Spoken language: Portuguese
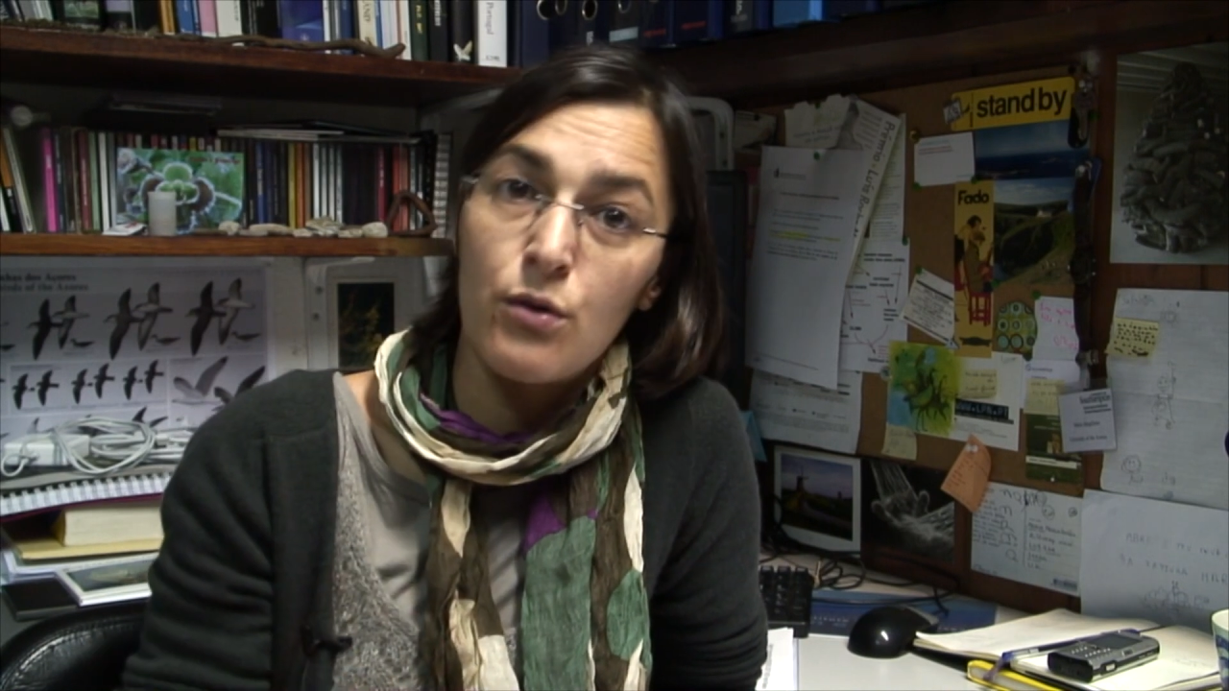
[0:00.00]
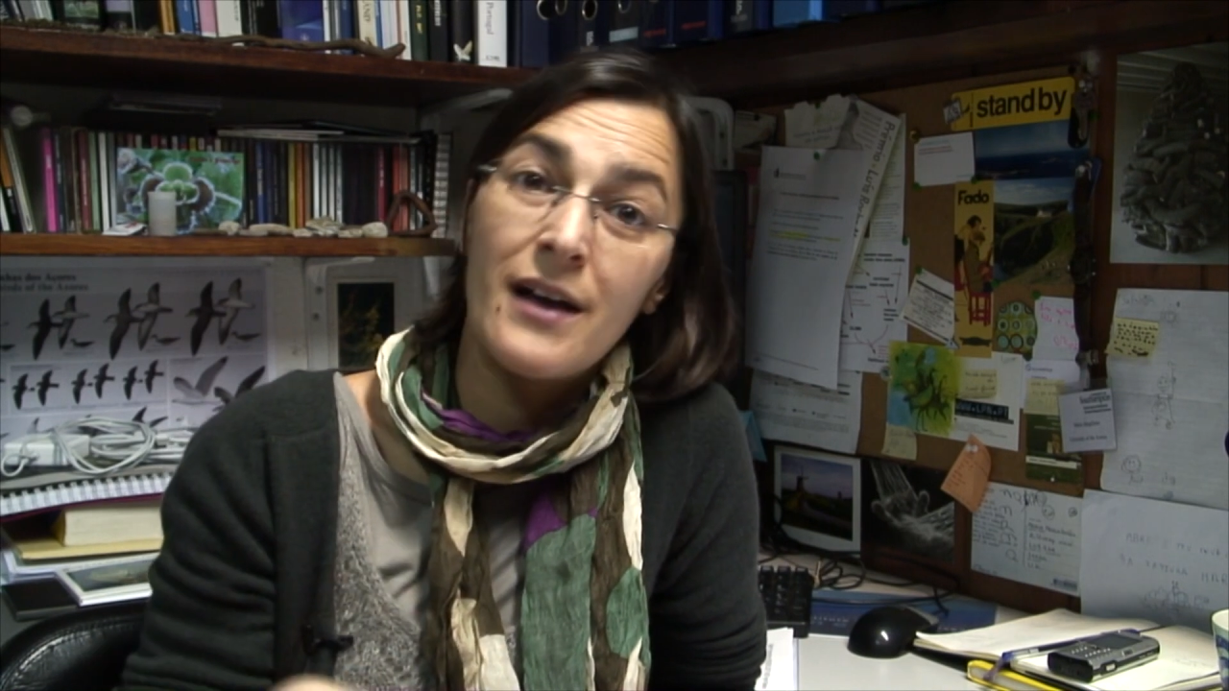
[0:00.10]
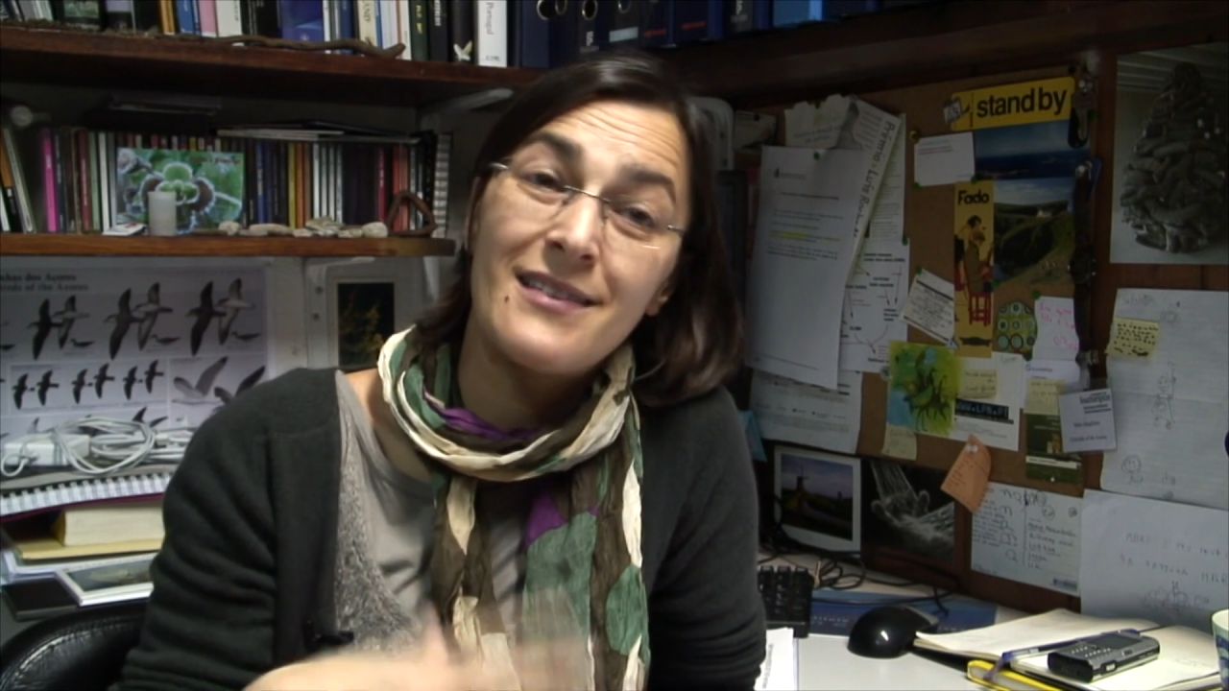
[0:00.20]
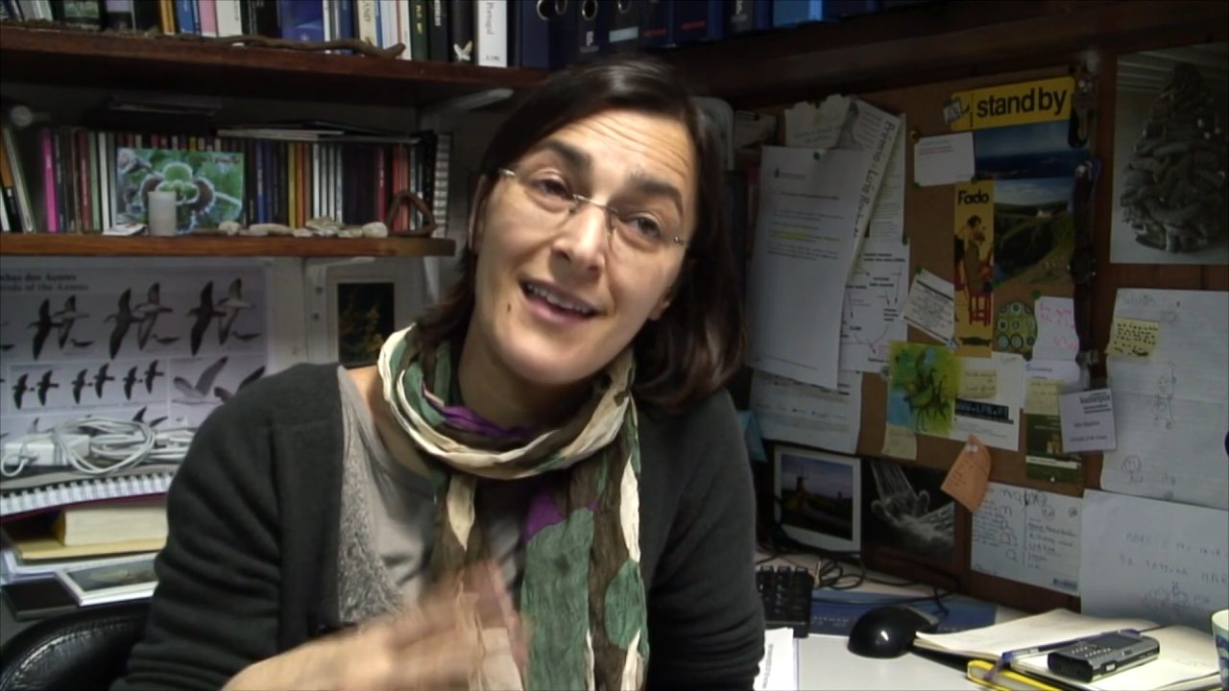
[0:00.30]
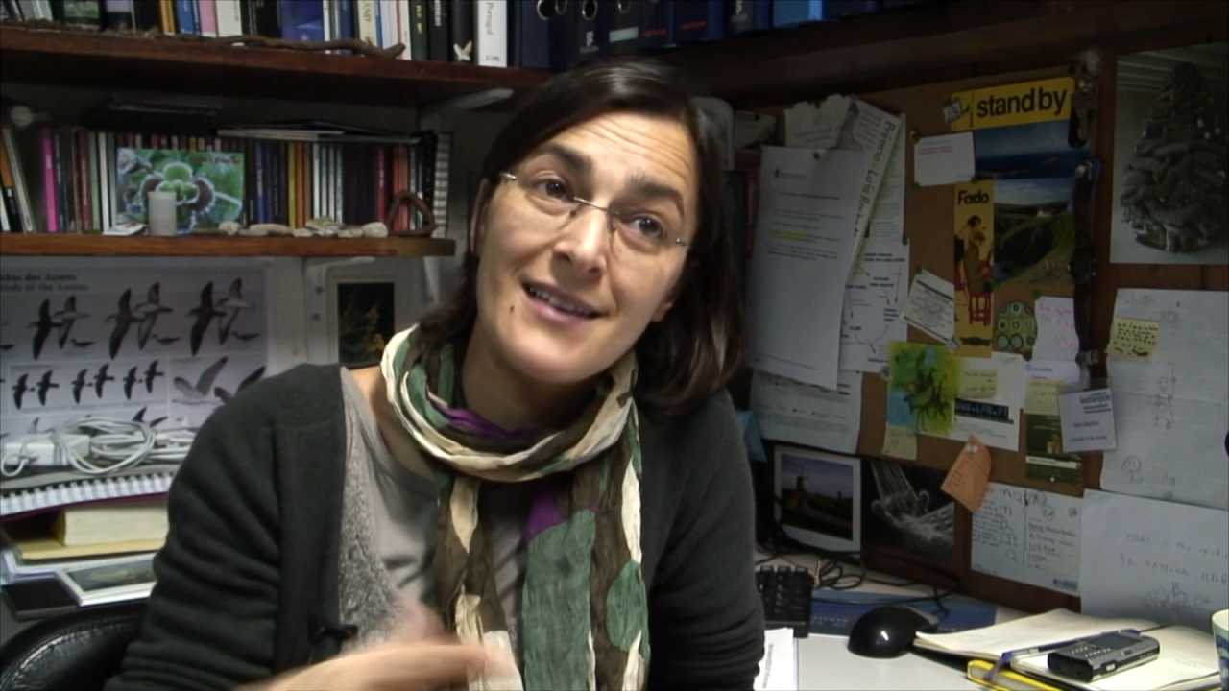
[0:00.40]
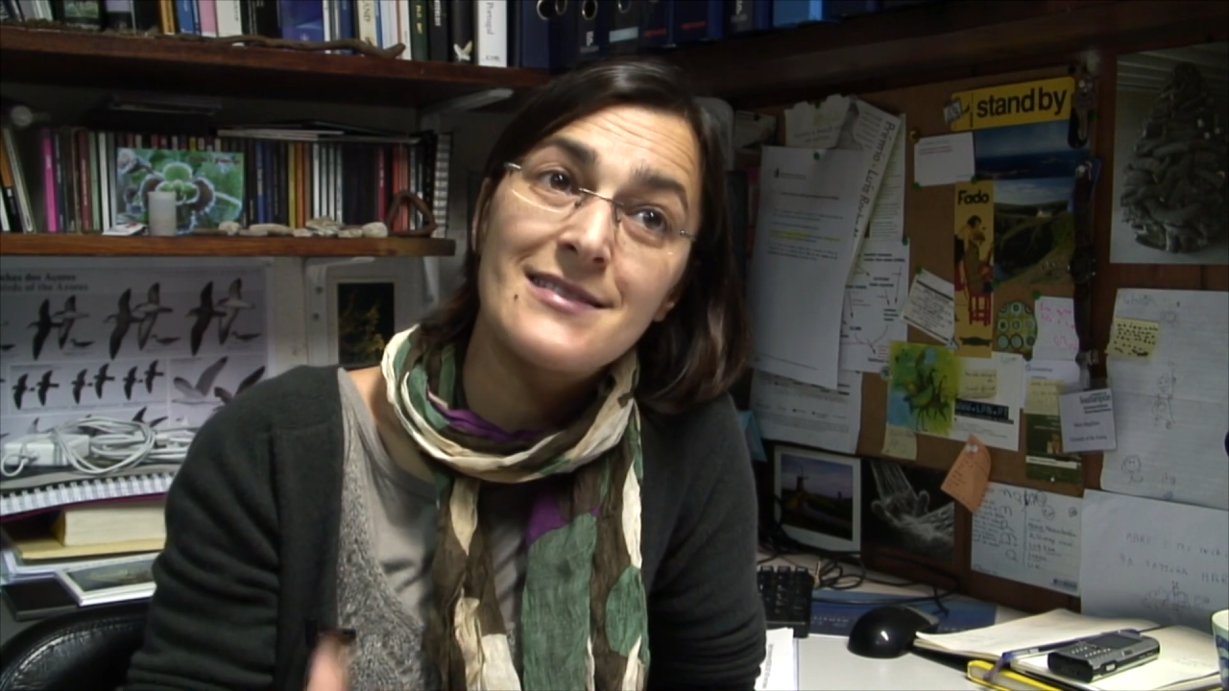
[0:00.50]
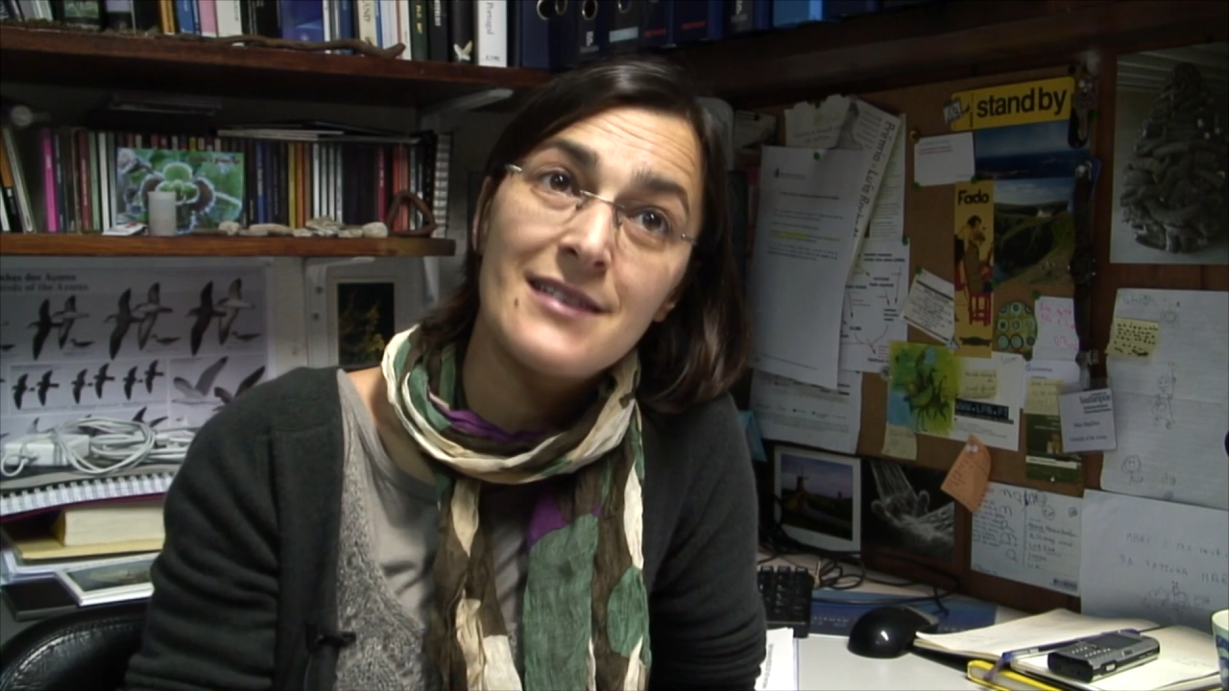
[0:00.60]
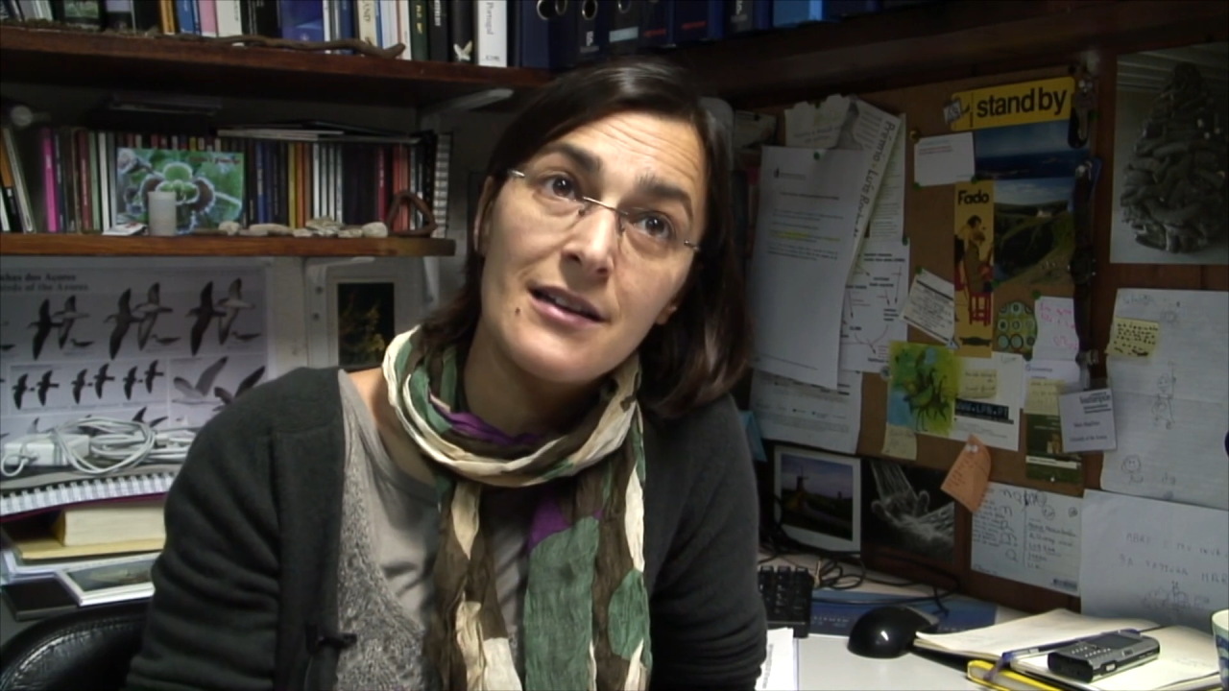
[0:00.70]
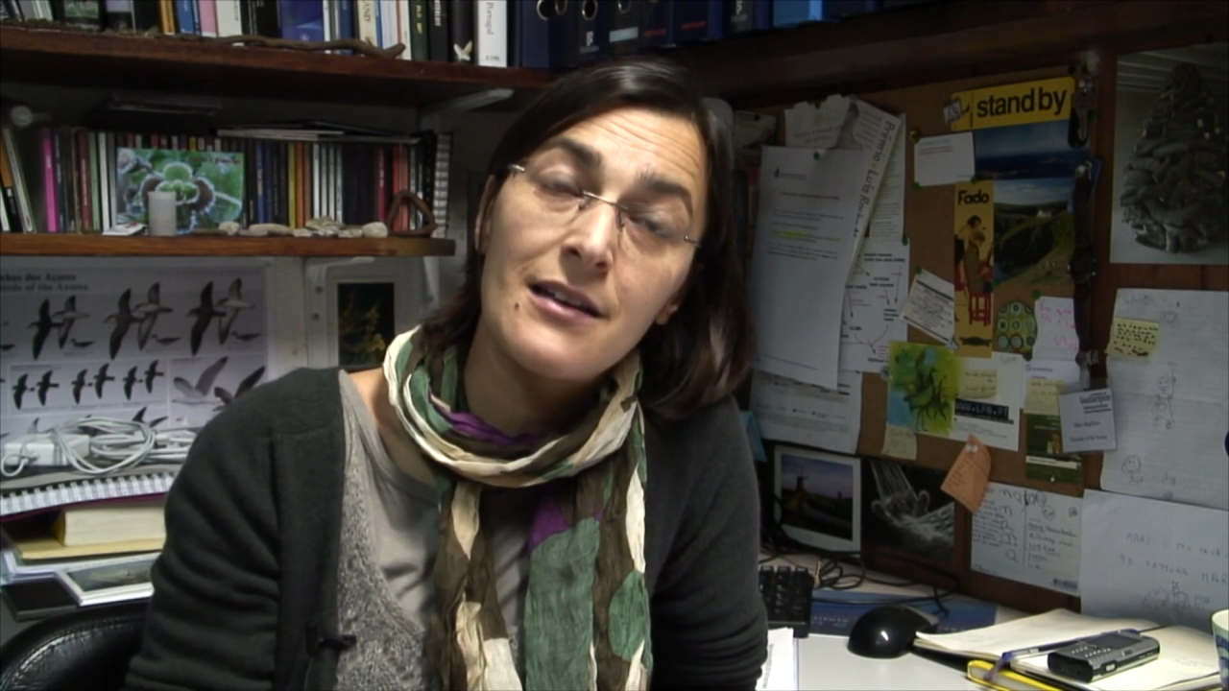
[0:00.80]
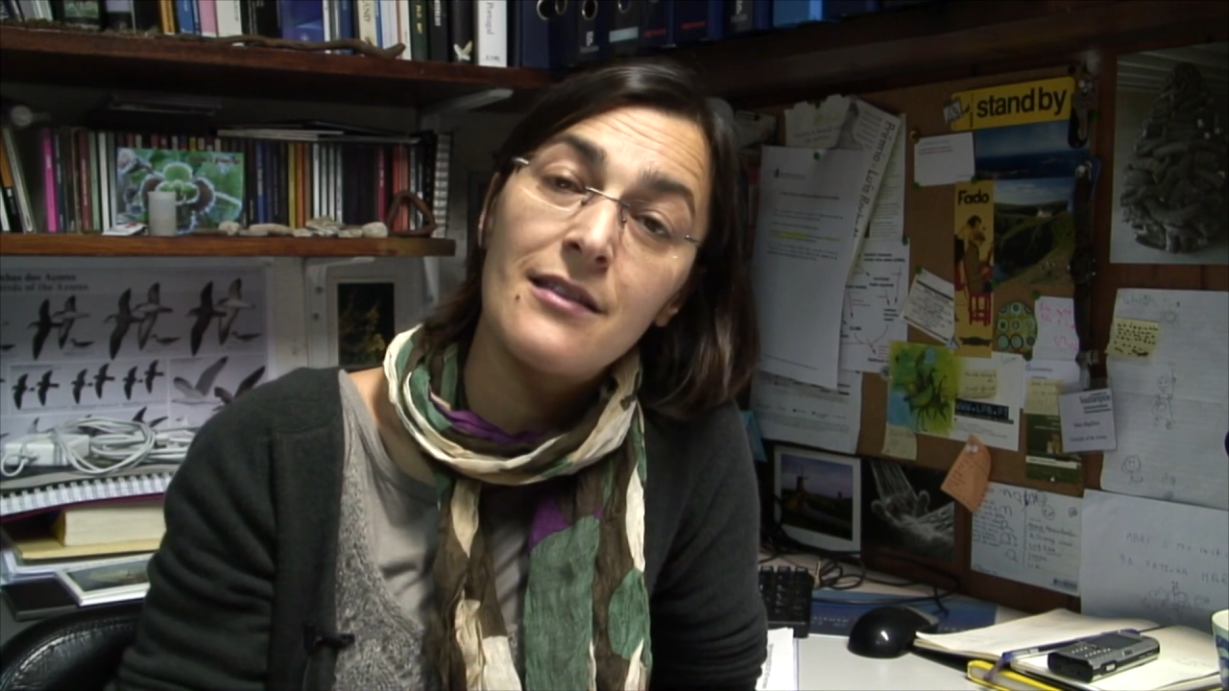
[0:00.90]
até
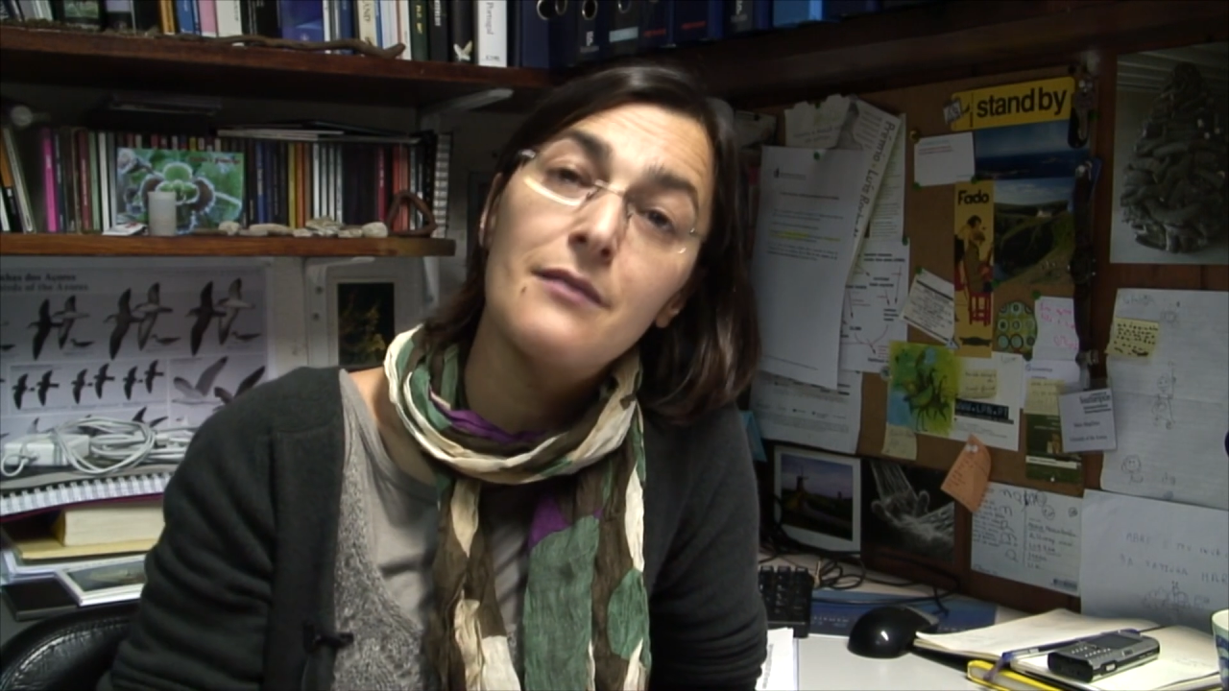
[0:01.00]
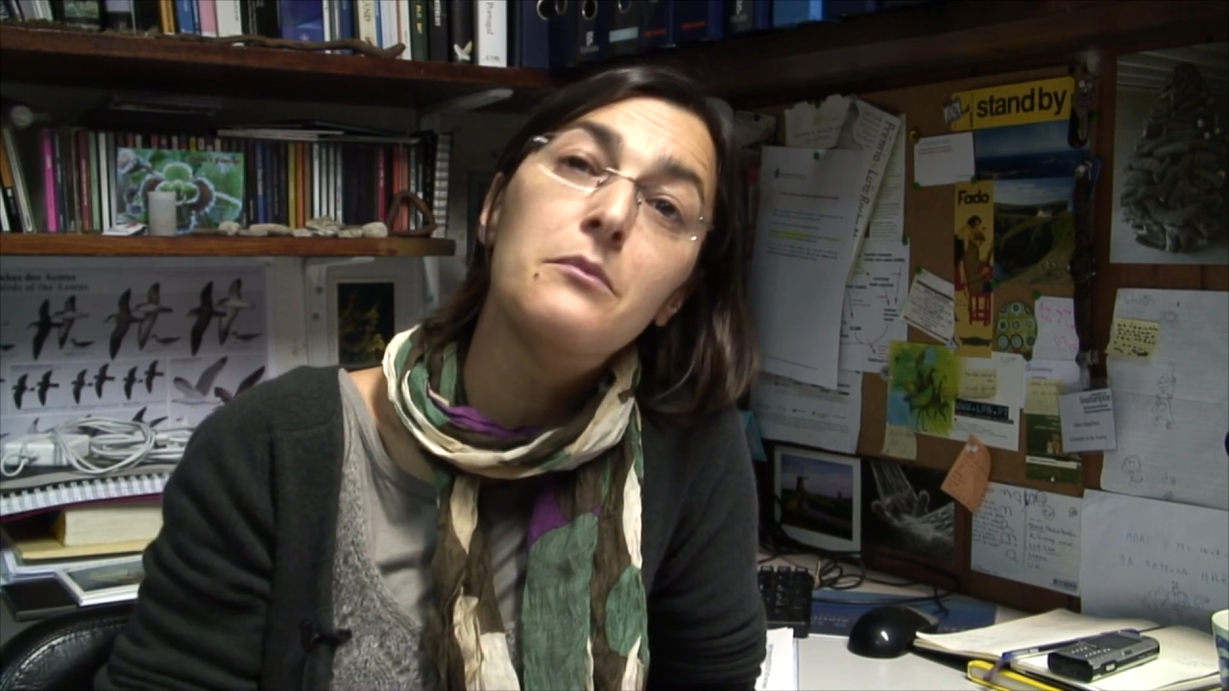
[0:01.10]
cerca de